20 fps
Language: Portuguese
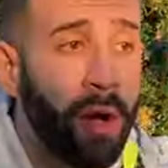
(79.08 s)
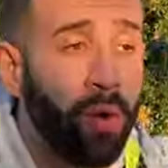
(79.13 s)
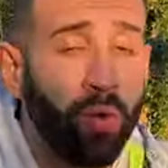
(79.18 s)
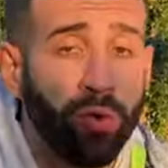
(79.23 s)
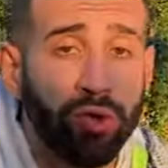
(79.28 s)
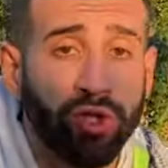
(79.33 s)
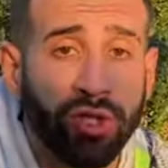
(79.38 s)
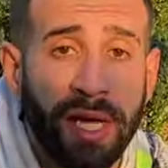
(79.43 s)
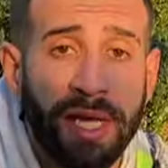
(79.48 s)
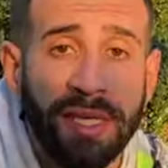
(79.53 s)
com
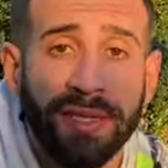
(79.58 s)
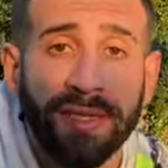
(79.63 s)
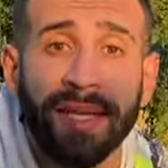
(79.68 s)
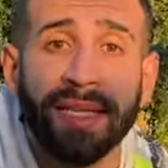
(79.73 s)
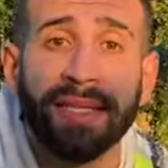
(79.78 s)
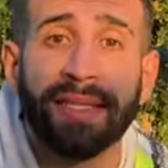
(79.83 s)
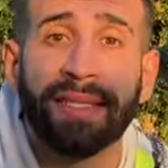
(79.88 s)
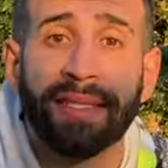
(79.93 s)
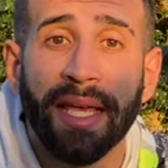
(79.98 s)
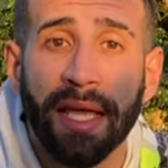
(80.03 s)
os cães que
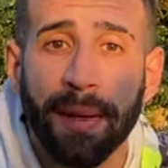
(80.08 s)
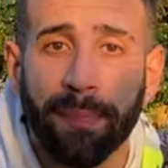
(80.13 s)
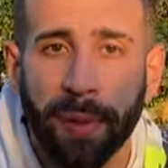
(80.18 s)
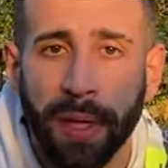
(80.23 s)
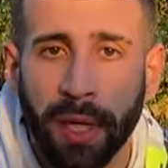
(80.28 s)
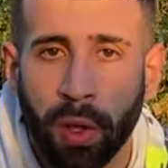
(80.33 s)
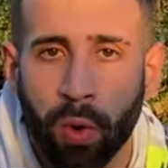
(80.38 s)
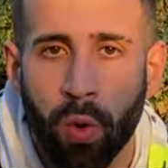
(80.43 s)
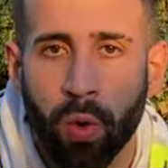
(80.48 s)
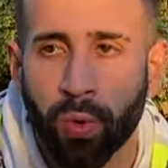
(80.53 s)
eles sempre
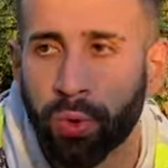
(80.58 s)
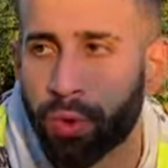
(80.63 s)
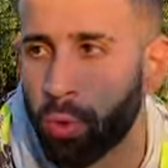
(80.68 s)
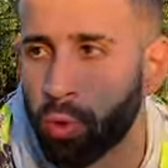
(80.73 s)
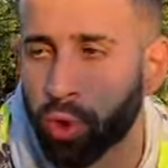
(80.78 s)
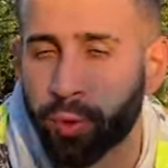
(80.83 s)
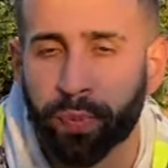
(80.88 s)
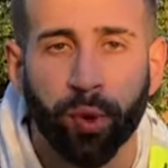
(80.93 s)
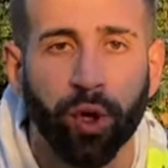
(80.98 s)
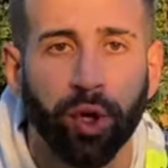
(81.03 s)
encontram
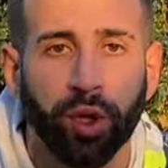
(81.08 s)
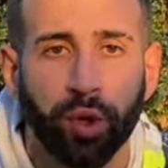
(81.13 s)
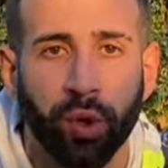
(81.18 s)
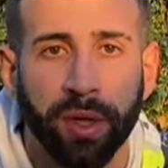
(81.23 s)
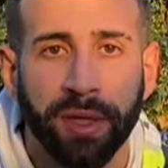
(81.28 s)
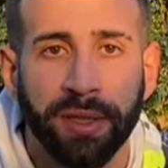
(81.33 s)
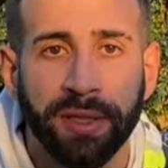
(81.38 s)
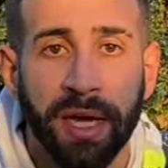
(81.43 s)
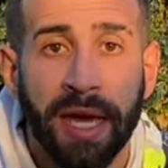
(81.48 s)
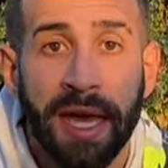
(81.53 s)
nos
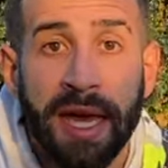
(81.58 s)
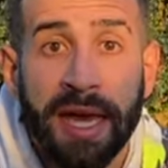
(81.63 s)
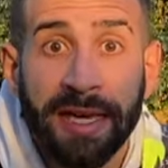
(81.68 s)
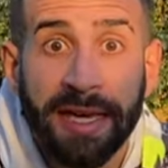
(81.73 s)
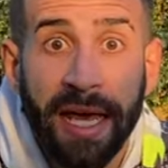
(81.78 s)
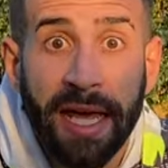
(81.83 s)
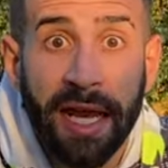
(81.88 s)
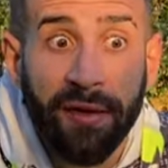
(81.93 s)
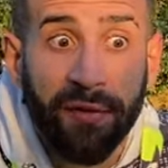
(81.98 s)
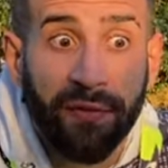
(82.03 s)
portões,
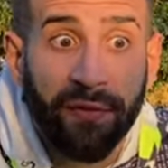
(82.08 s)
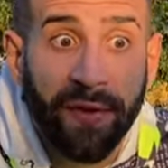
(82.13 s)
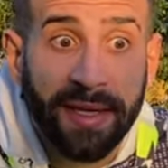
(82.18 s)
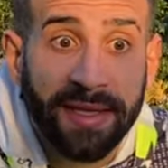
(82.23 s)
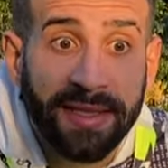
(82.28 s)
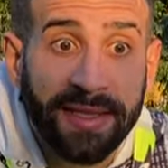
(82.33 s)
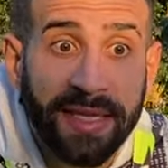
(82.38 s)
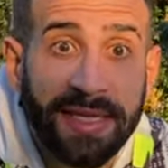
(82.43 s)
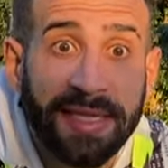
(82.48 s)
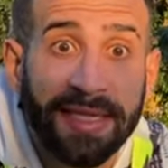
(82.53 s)
querem
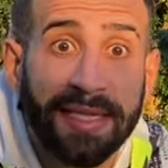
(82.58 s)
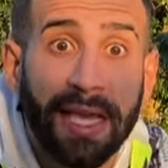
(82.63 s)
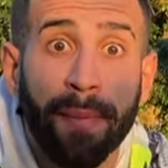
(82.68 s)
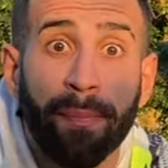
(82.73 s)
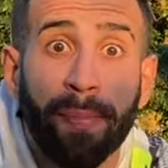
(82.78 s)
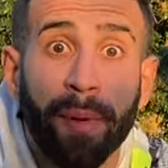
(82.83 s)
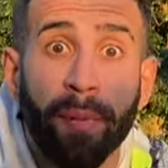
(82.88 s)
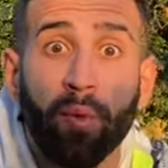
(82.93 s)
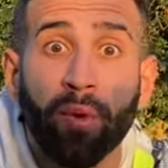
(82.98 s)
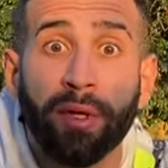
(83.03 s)
fazer
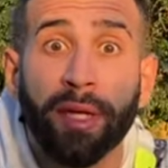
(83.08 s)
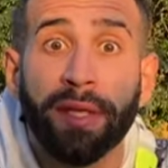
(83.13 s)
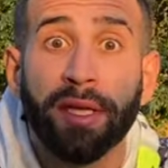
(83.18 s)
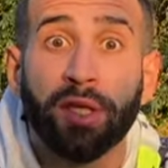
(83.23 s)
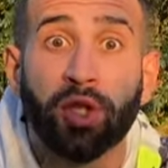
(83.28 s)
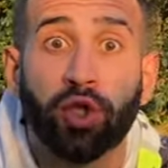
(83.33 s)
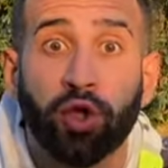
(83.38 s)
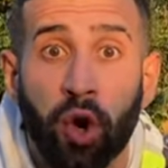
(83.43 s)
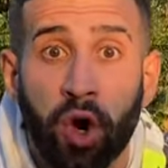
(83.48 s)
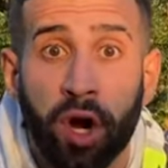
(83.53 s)
sempre muita
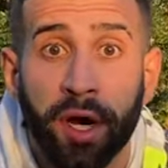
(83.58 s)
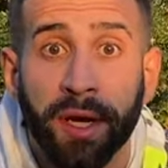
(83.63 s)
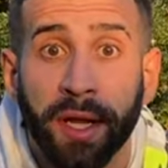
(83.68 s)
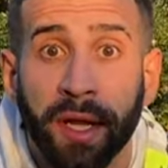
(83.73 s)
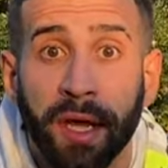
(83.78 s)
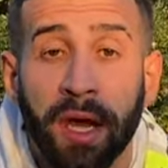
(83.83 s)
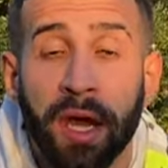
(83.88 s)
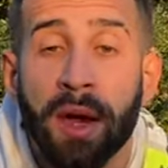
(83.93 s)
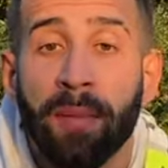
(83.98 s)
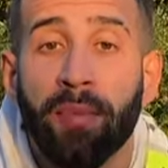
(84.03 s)

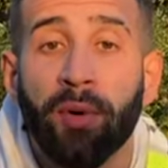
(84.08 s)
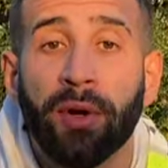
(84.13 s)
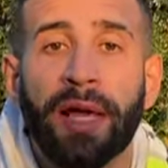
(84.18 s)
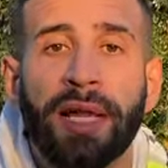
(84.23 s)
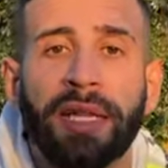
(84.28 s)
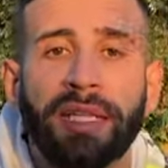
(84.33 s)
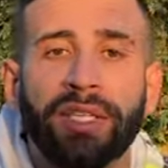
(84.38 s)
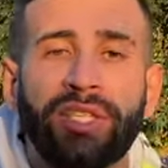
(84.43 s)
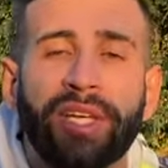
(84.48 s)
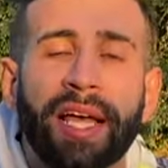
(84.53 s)
desordem, porque
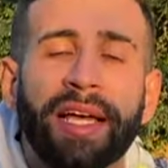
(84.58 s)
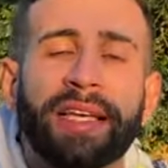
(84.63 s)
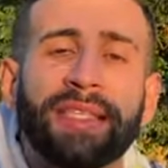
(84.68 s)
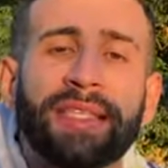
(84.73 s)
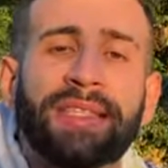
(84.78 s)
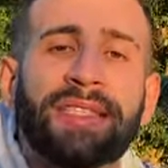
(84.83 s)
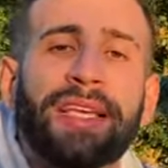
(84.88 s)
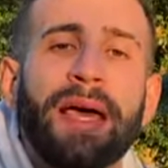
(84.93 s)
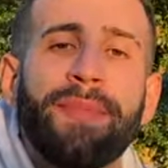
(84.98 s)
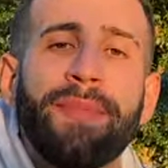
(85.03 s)
eles já
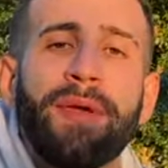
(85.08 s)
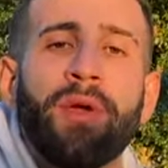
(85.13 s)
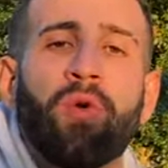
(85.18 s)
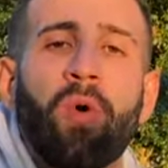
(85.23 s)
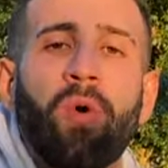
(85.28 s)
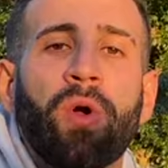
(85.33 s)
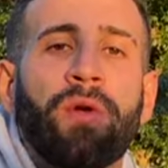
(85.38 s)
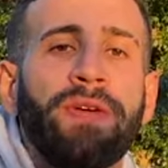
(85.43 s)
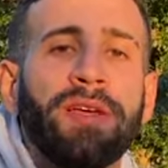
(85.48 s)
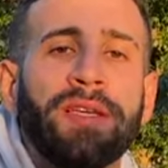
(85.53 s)
sabem
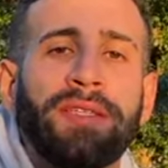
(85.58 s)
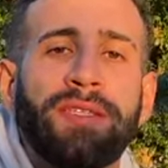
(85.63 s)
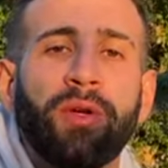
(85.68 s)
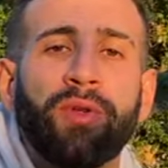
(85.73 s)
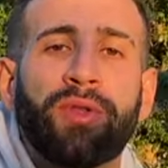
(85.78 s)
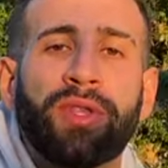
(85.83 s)
qual que vai ser o